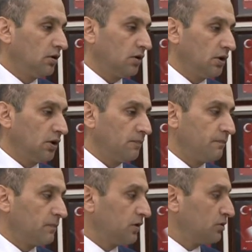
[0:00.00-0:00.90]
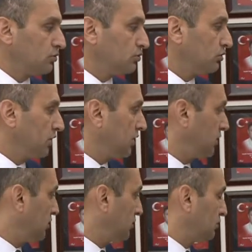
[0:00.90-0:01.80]
Yani şu
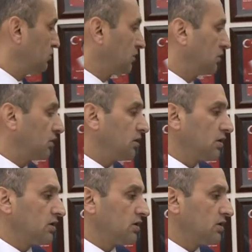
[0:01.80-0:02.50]
derneğin duvarındaki